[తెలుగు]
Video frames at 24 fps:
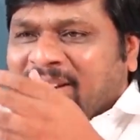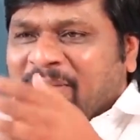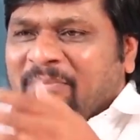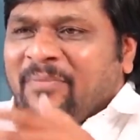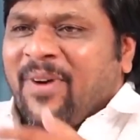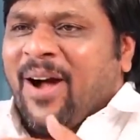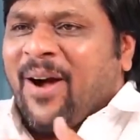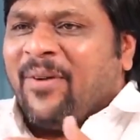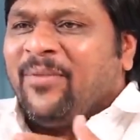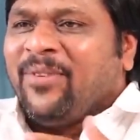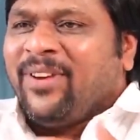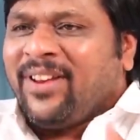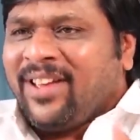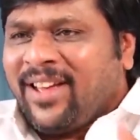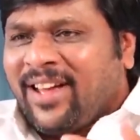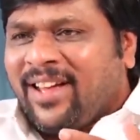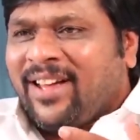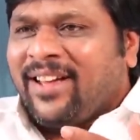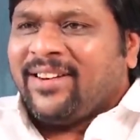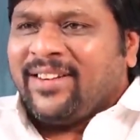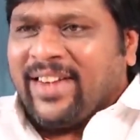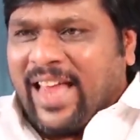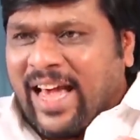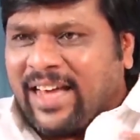అంటే
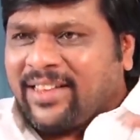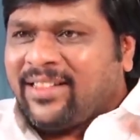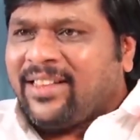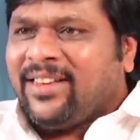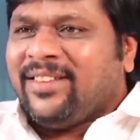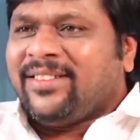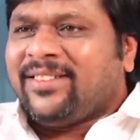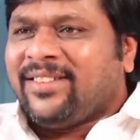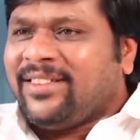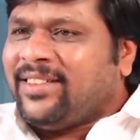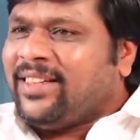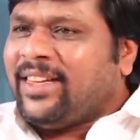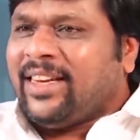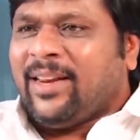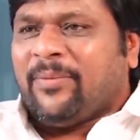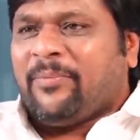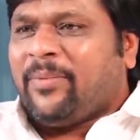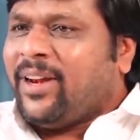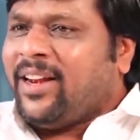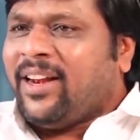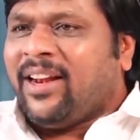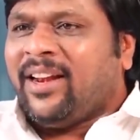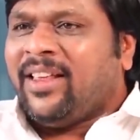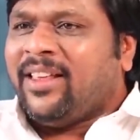మామూలుగా నాకు తెలిసింది నేను
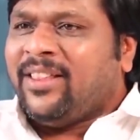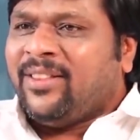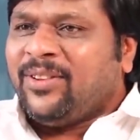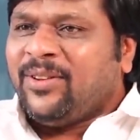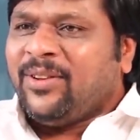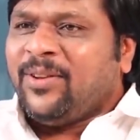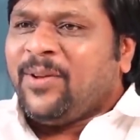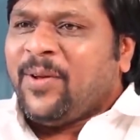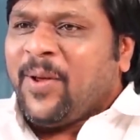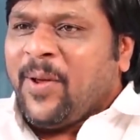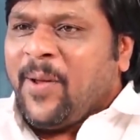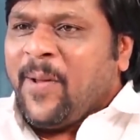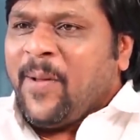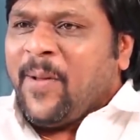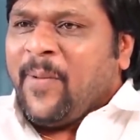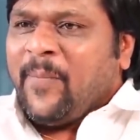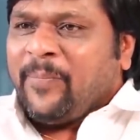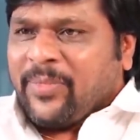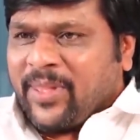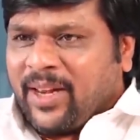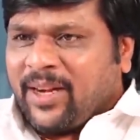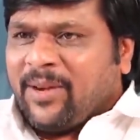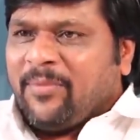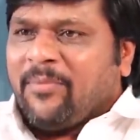ఎప్పుడు వెళ్ళలేదు
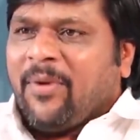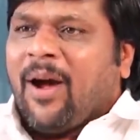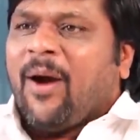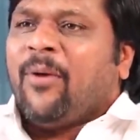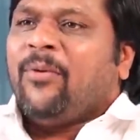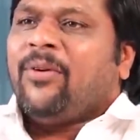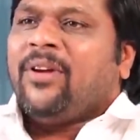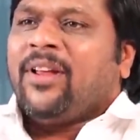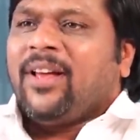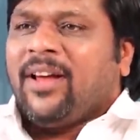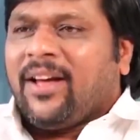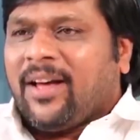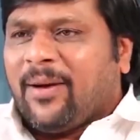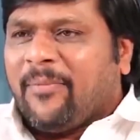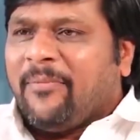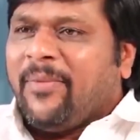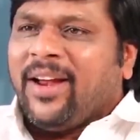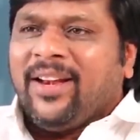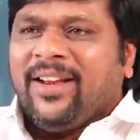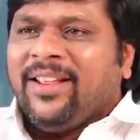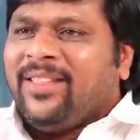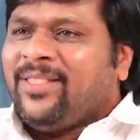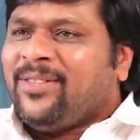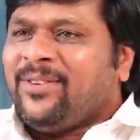అంటే మామూలుగా అబ్బాయిలు